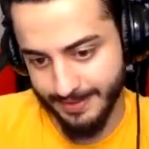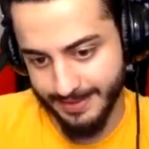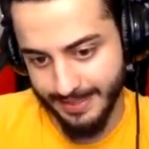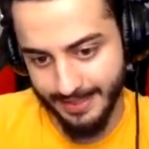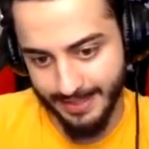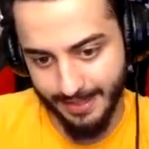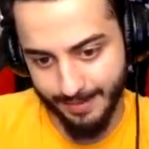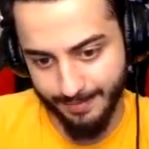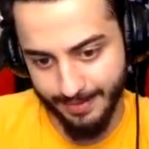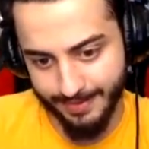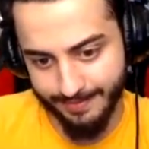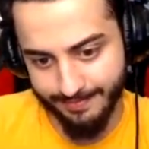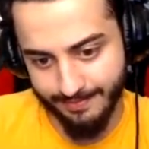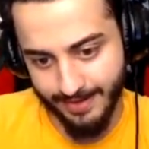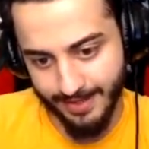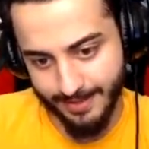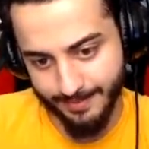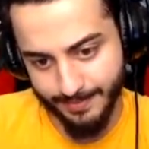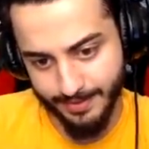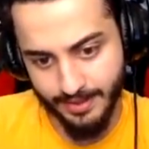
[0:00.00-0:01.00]
Senin haberin
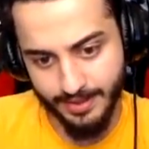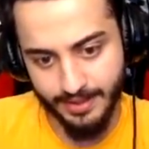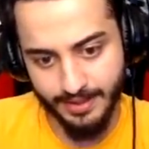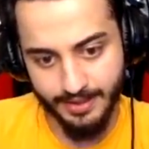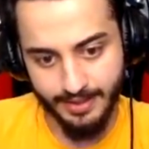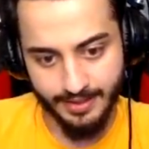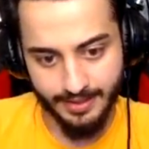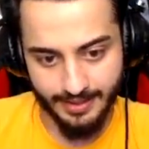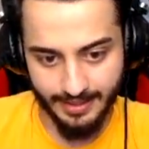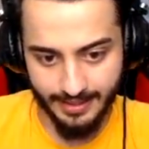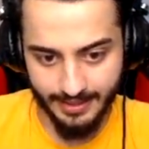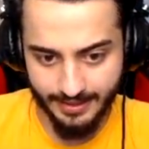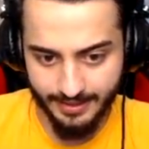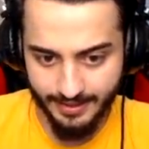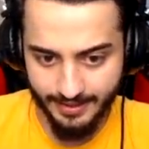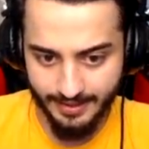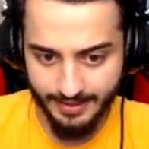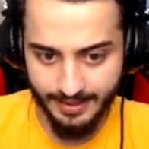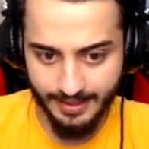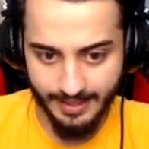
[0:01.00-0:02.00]
var mı? He?
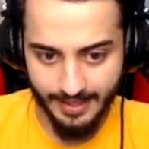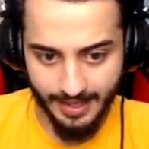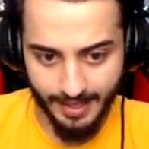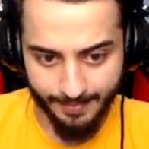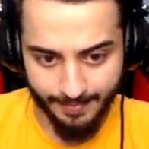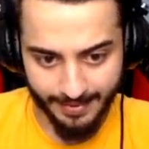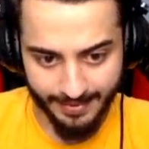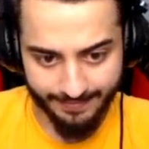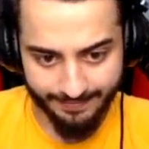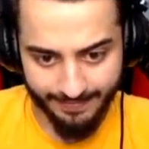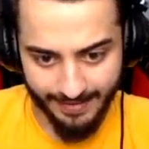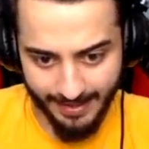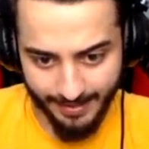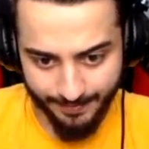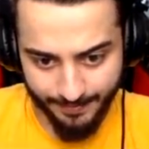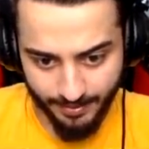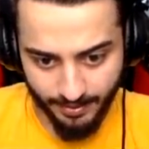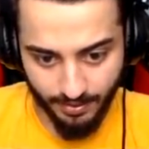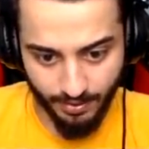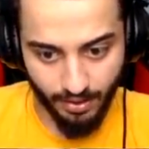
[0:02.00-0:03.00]
Haberin var
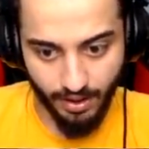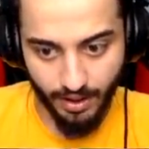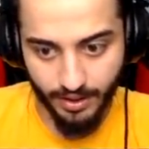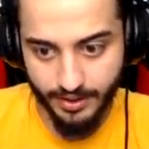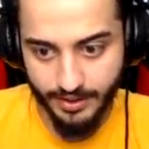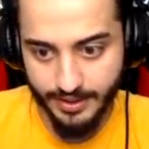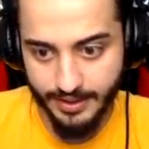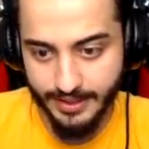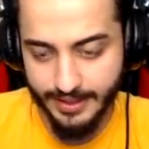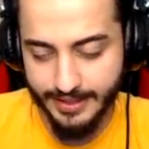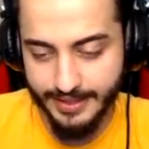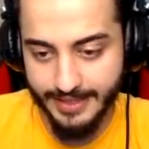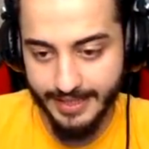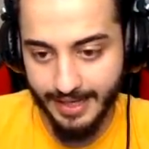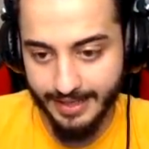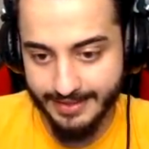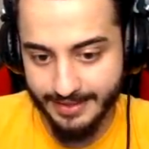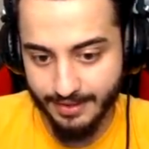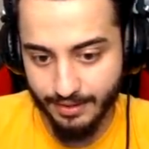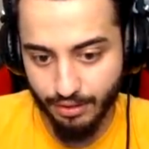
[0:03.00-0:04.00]
mı? Ay
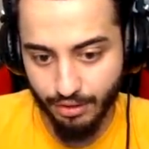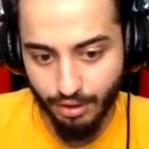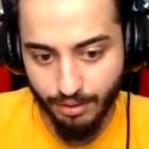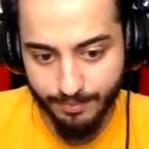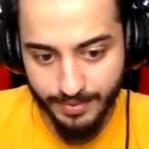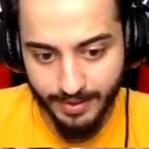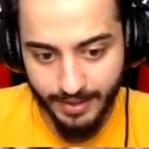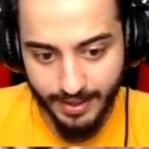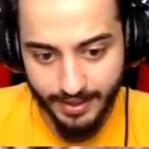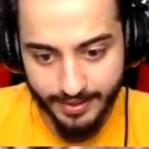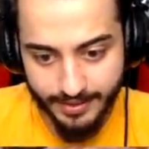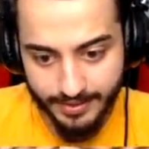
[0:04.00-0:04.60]
niye sıkıyorum lan?